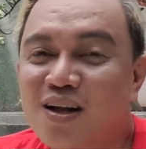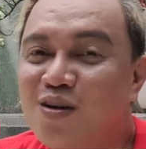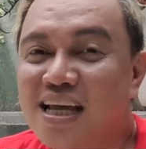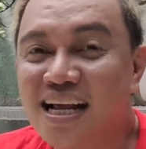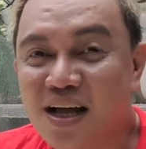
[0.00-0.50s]

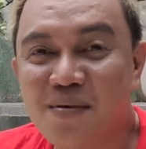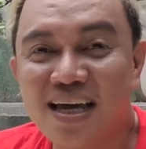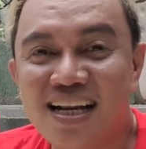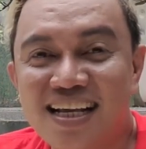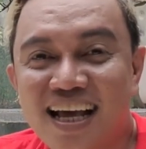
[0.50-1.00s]
Kung talaga
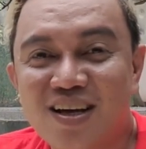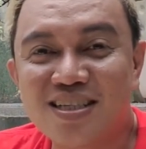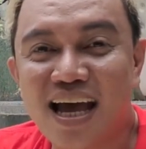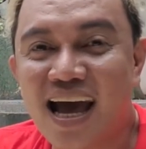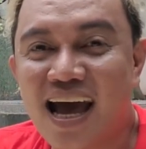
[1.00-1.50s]
mahilig kayo
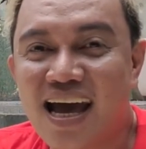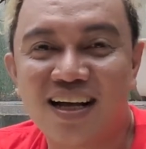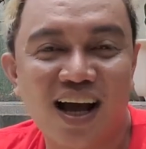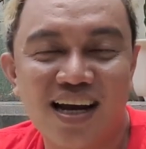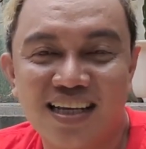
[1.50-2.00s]
sa
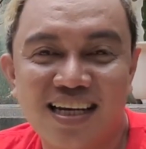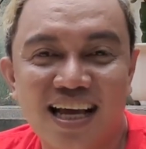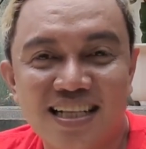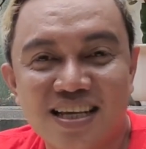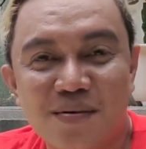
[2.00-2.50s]

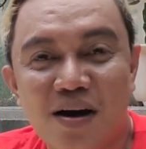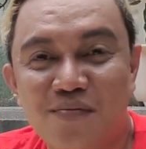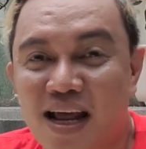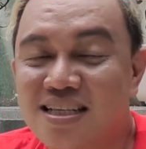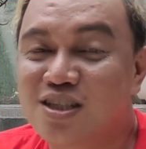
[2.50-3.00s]
gardening at sa
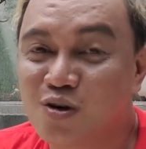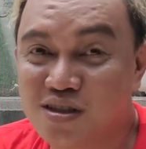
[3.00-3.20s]
mga plants,